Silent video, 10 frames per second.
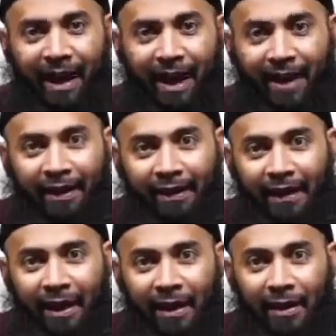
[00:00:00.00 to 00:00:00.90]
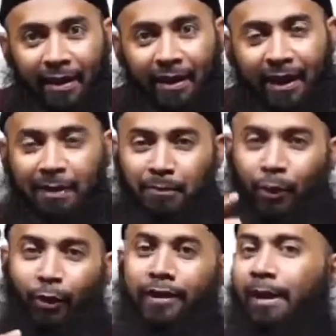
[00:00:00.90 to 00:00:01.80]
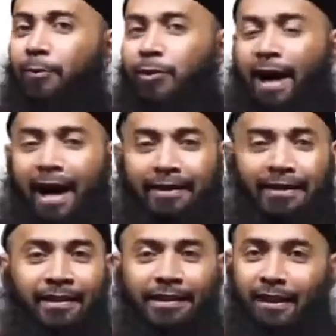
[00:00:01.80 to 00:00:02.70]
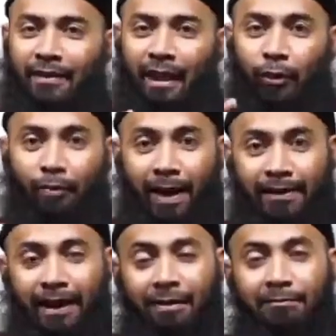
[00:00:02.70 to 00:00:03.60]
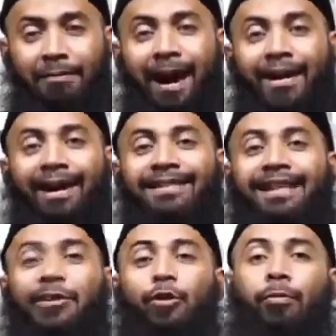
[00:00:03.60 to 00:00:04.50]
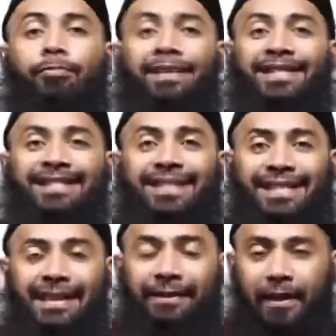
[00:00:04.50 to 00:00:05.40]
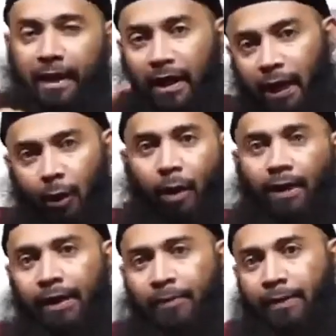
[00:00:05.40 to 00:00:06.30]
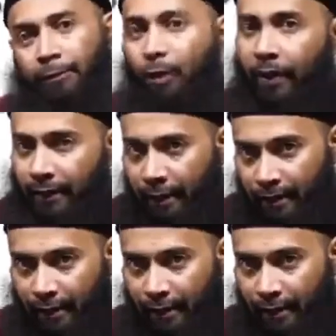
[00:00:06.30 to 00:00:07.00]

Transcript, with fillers: Yang akhirnya Imron yang punya harta tidak terlalu banyak malah jatuh miskin gara-gara keluarga perempuan.